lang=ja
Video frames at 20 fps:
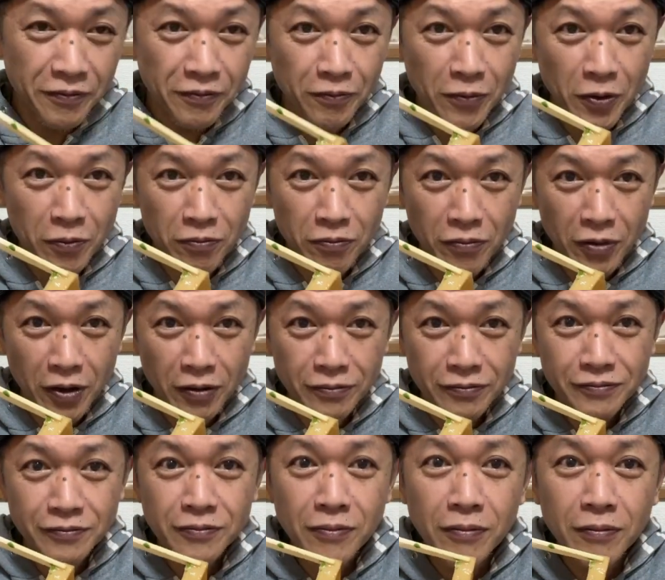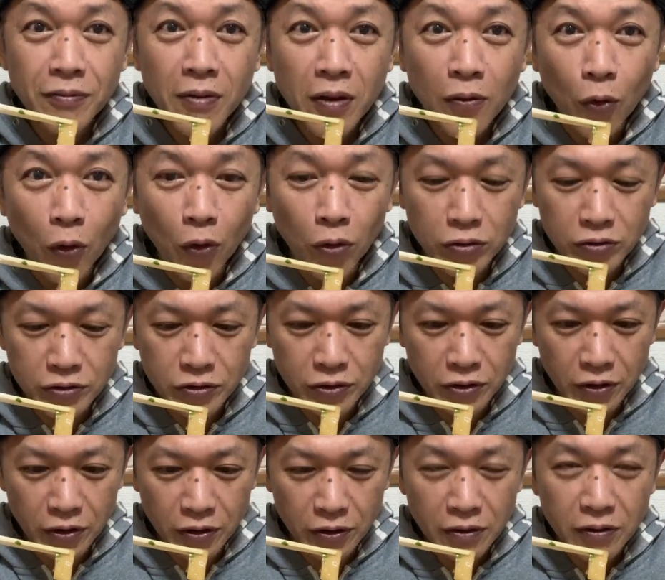麺は。おっ
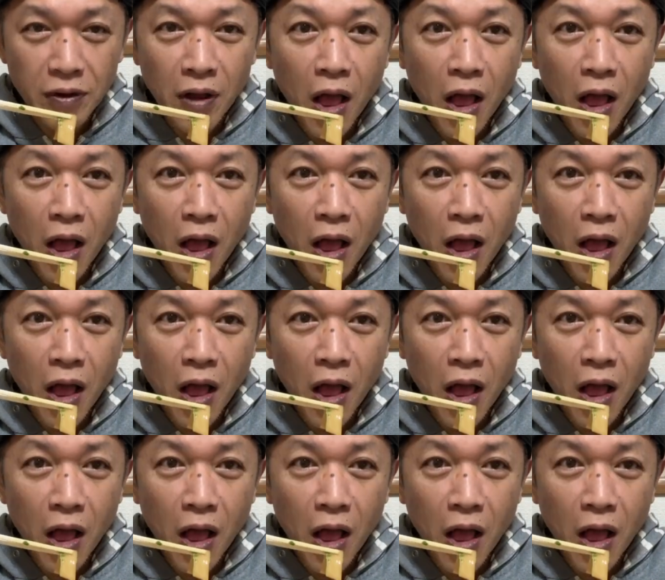きい。